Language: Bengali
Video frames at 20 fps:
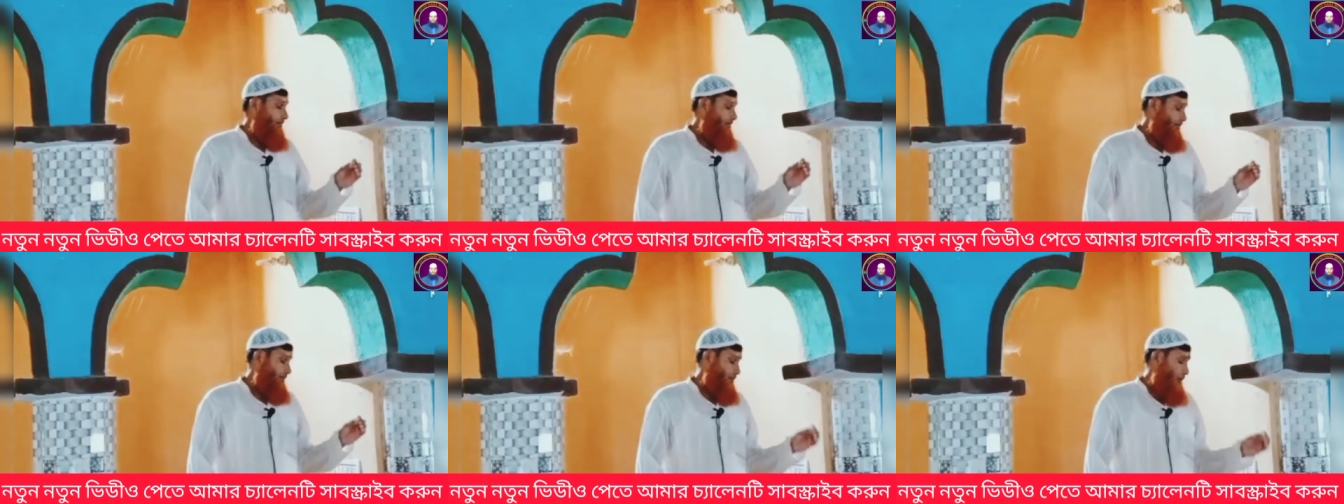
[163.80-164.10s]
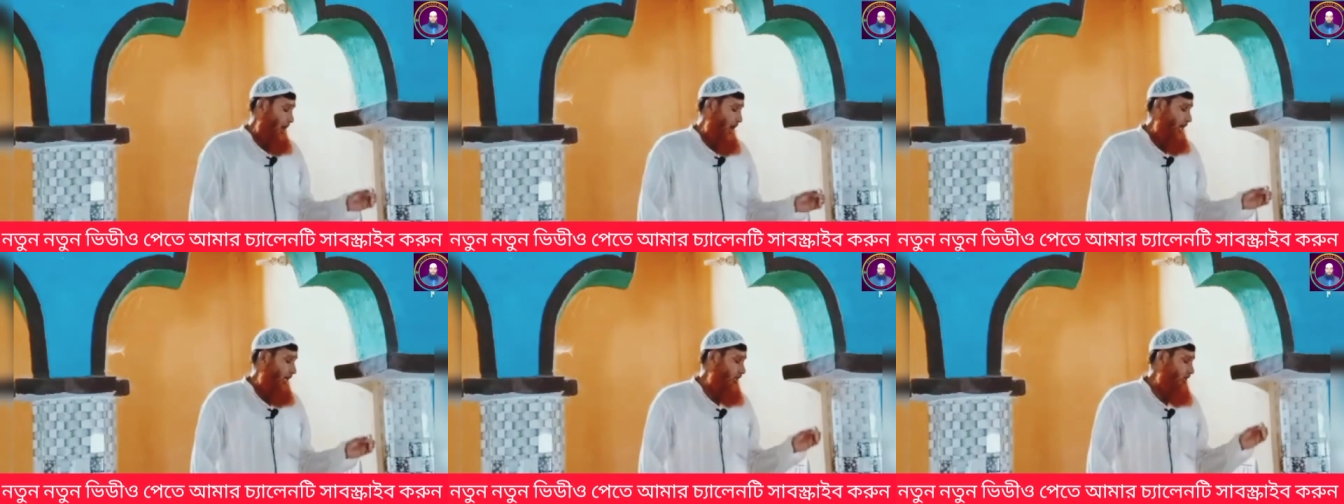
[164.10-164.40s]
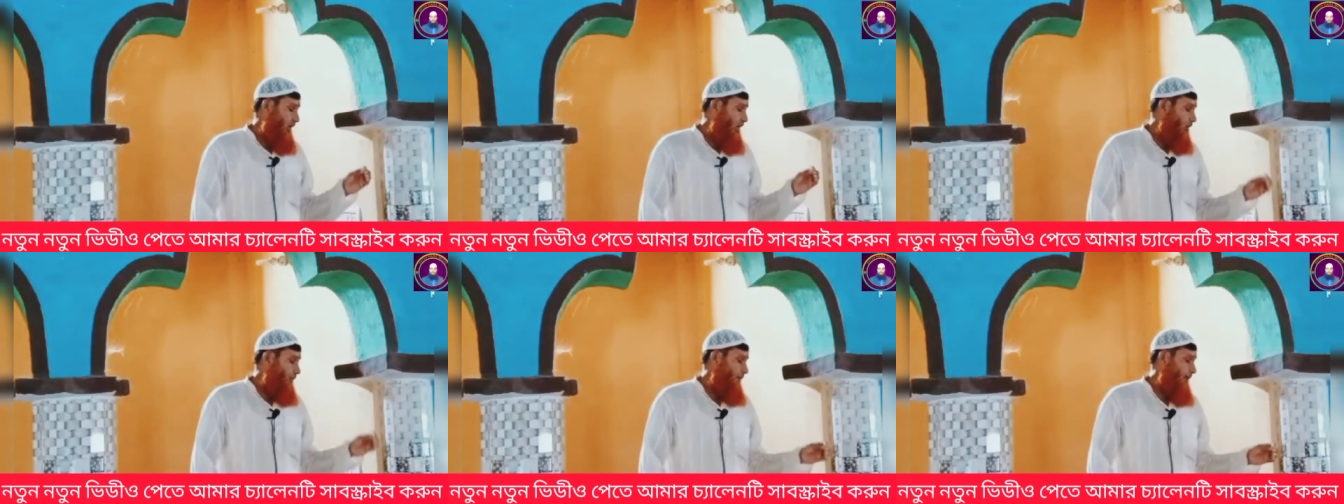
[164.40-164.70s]

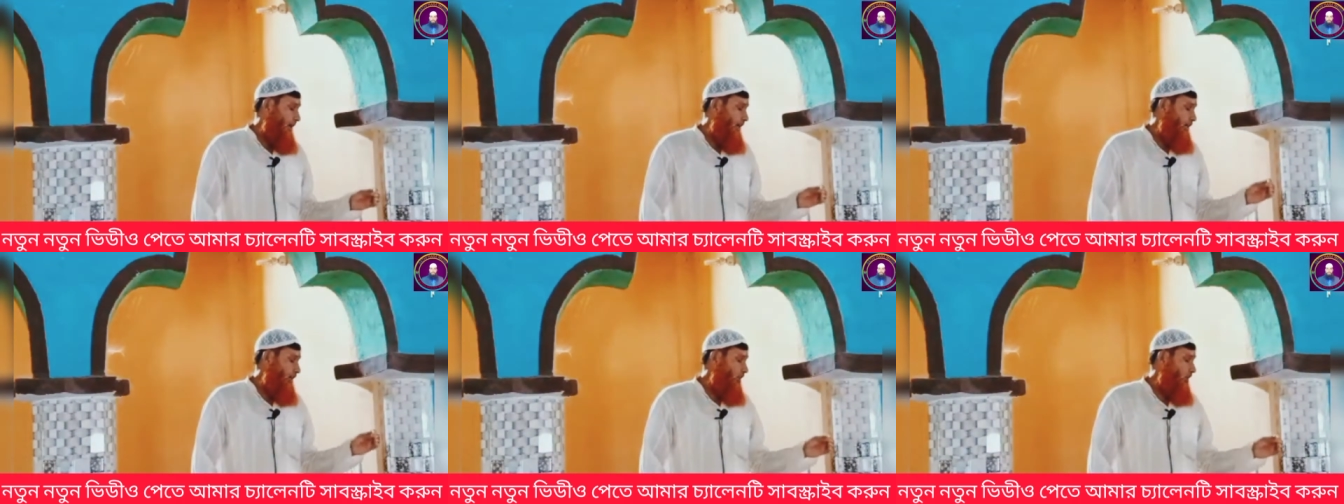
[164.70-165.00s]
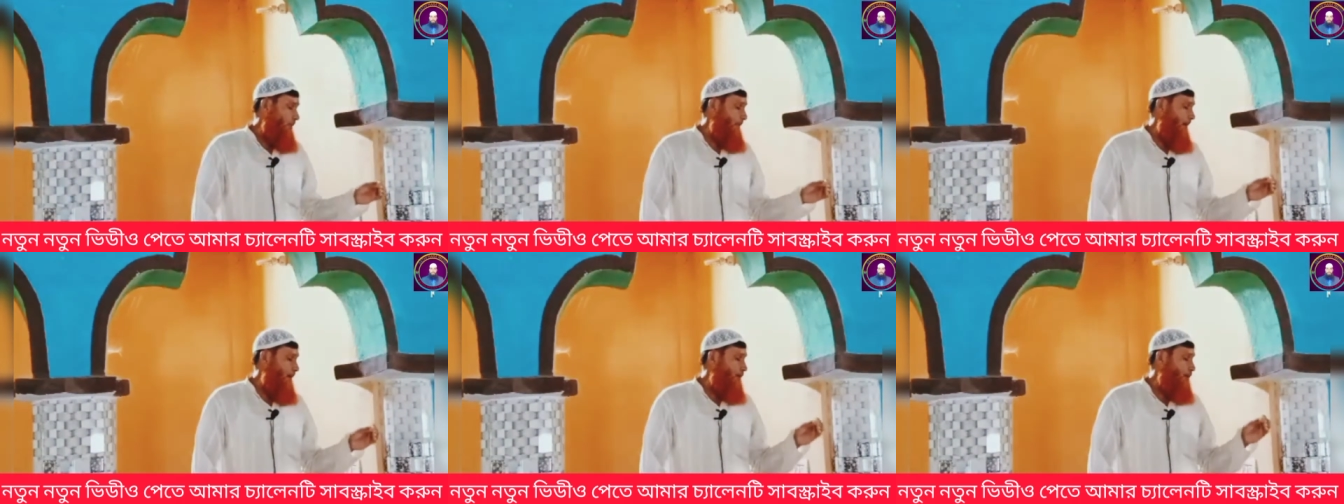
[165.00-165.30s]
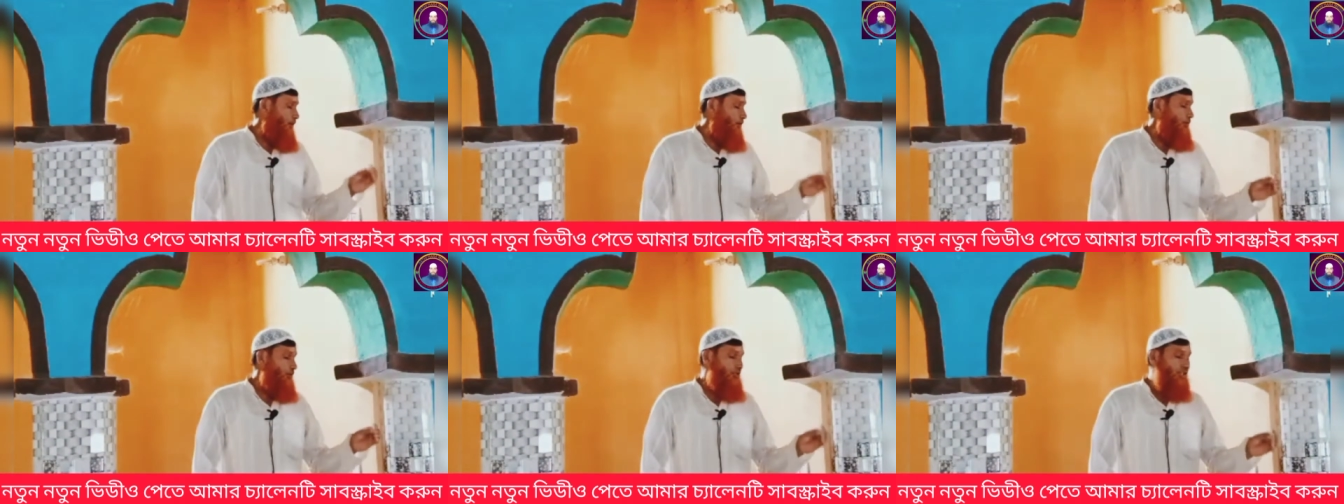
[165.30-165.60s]
পঙ্কন পঙ্কন রূপে
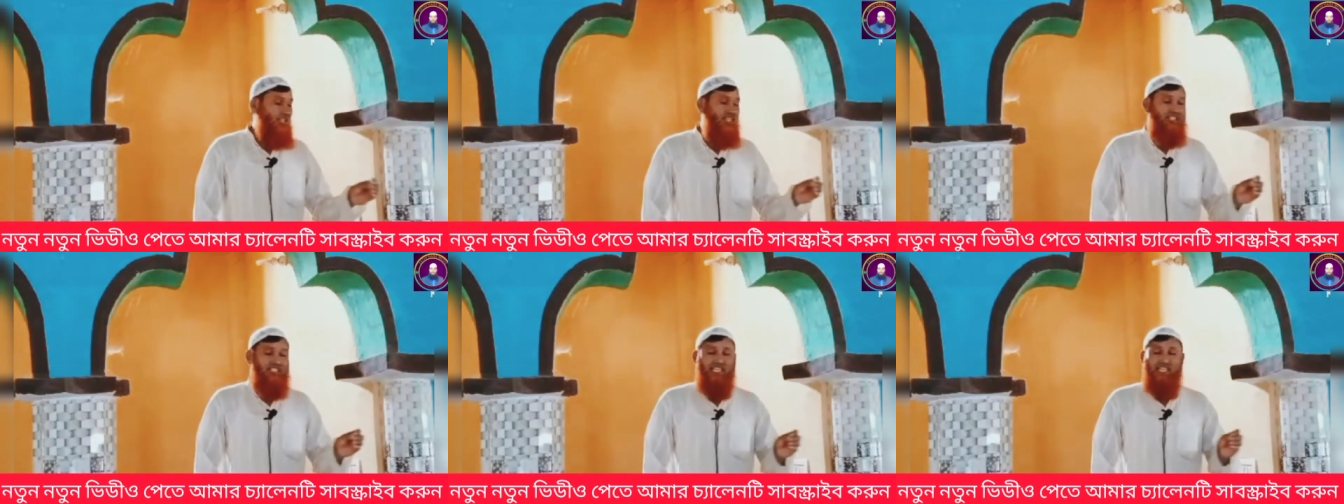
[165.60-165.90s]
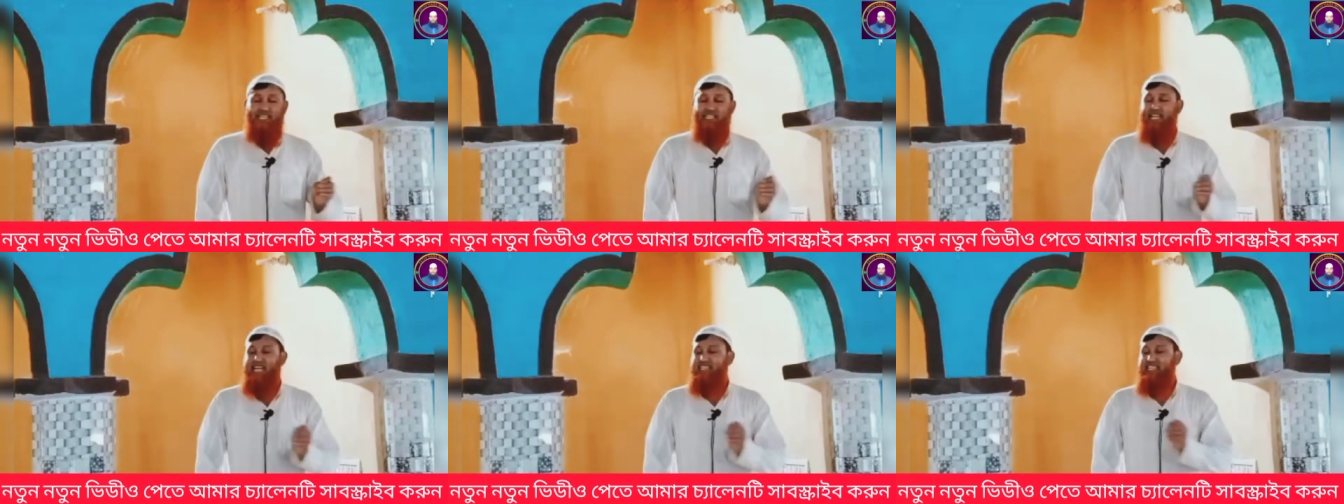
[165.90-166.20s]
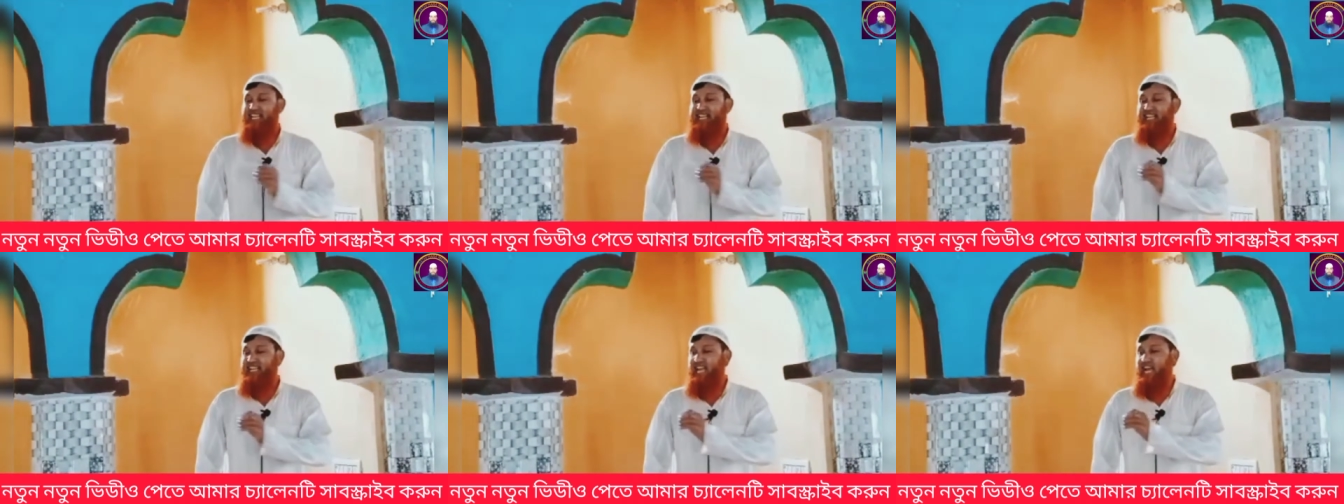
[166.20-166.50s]
উজু যদি ঠিক না
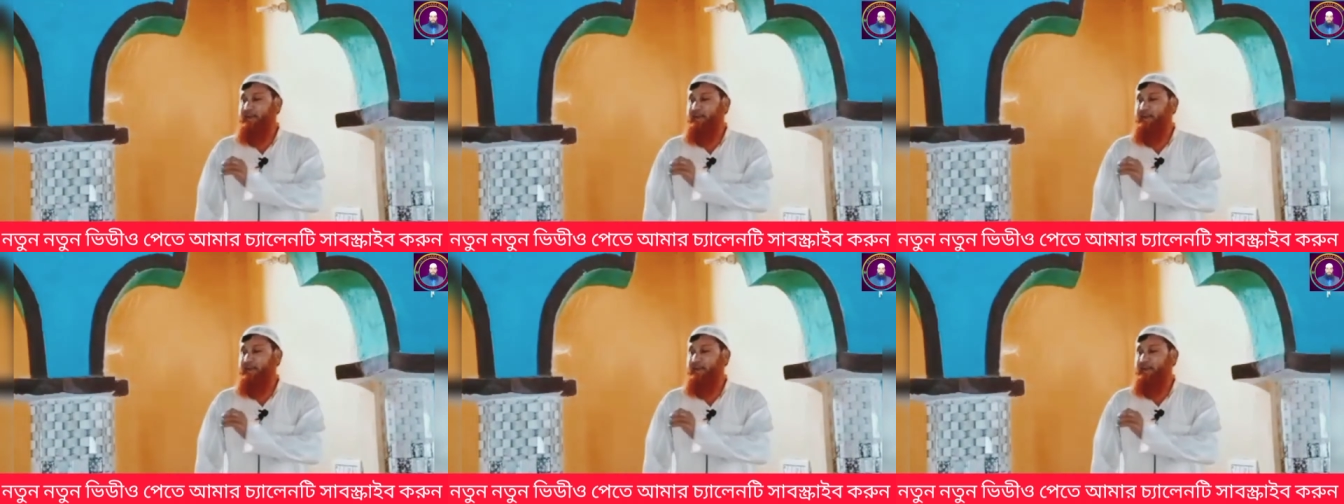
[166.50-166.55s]
থাকে